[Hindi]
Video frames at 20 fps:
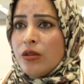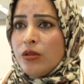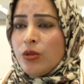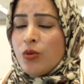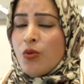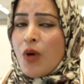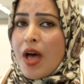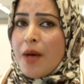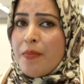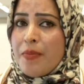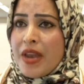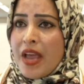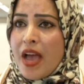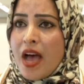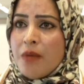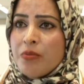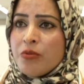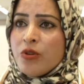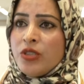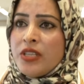तो वो अपने
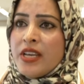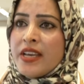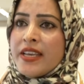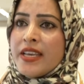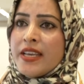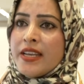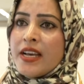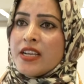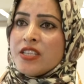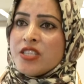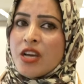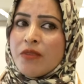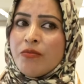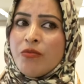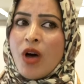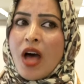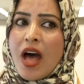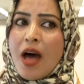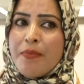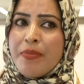आप को देखे ना जब
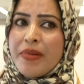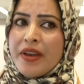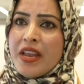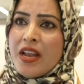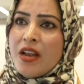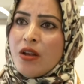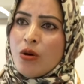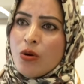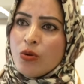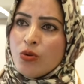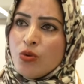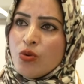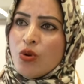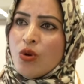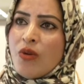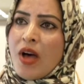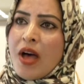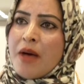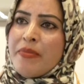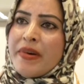वो अपने लोगों
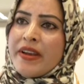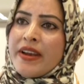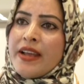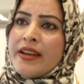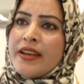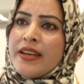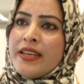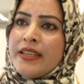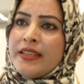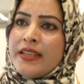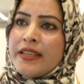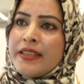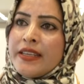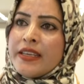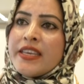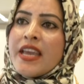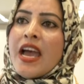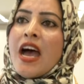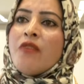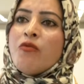को वहाँ पर रहने नहीं देते
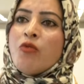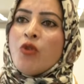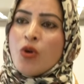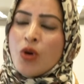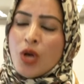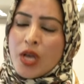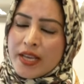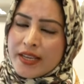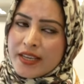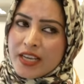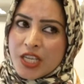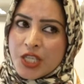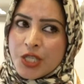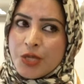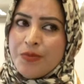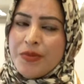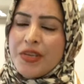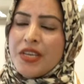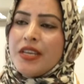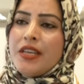क्या वो
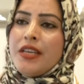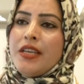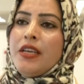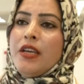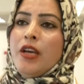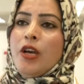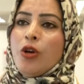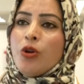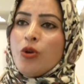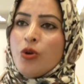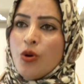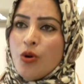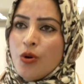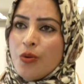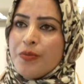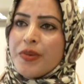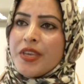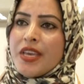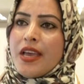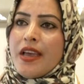कश्मीरी
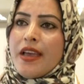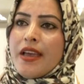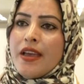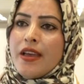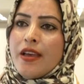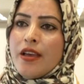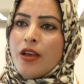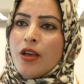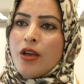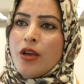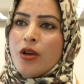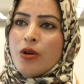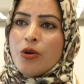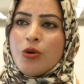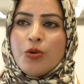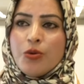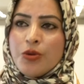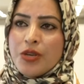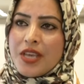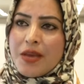कौम के
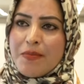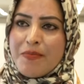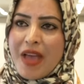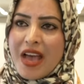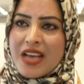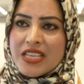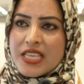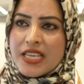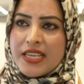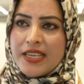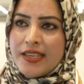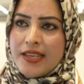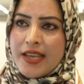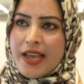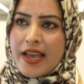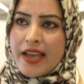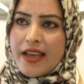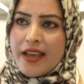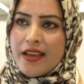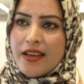खून के प्यासे नहीं
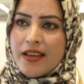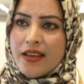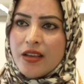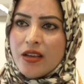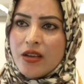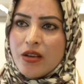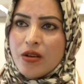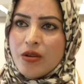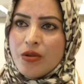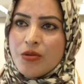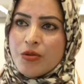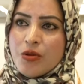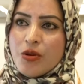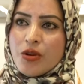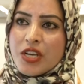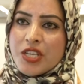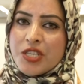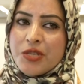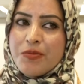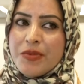है उनको
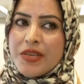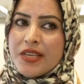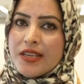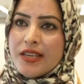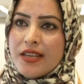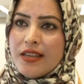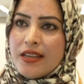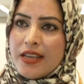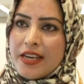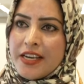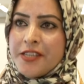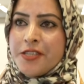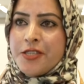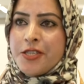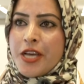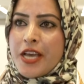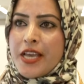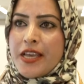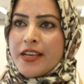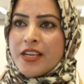कश्मीर की लैंड
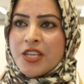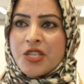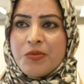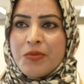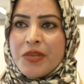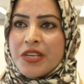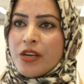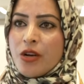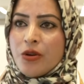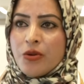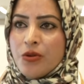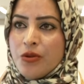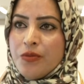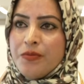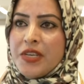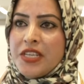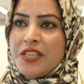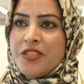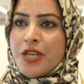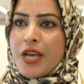चाहिए कश्मीर का कौम
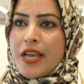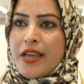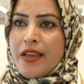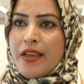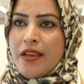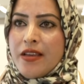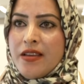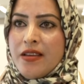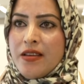नहीं चाहिए